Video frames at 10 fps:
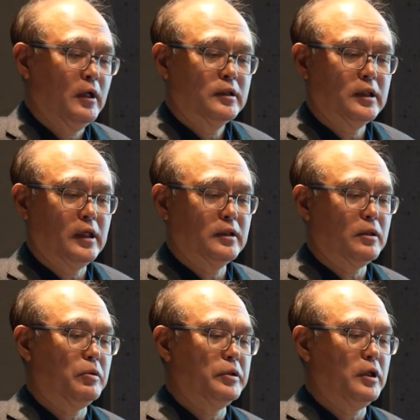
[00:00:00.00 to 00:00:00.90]
제가 알기에
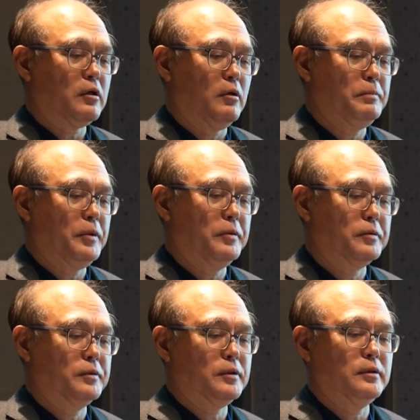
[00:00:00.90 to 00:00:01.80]
코리아
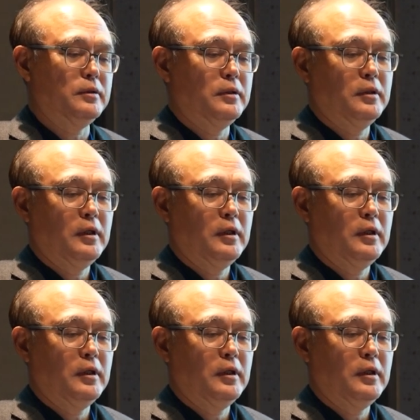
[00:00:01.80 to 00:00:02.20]
컴포넌트